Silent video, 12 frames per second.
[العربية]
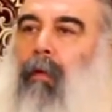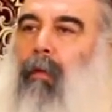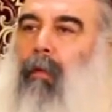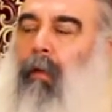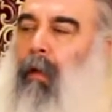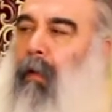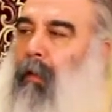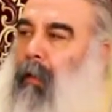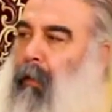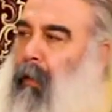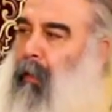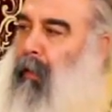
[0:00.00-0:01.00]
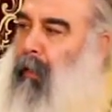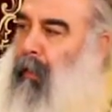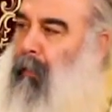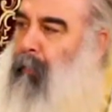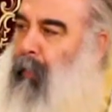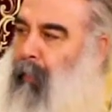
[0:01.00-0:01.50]
أراد أن يرى
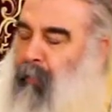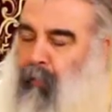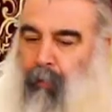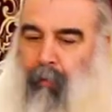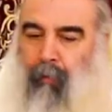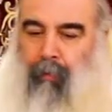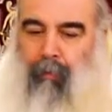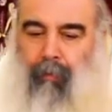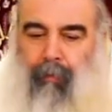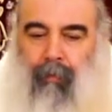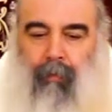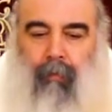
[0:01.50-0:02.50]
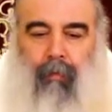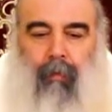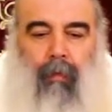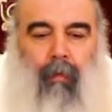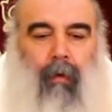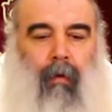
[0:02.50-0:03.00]
الرب يسوع
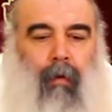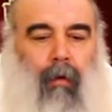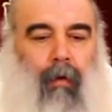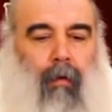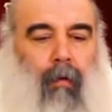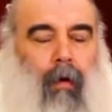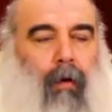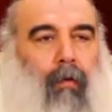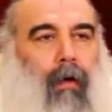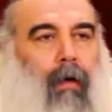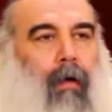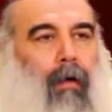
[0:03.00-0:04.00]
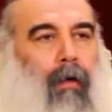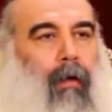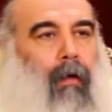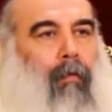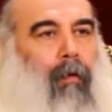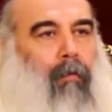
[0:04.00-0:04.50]
وهو
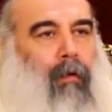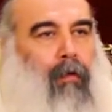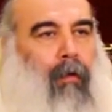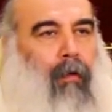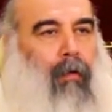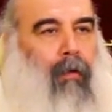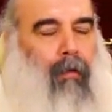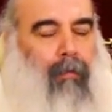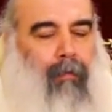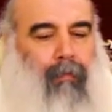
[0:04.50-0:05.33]
غني ووجيه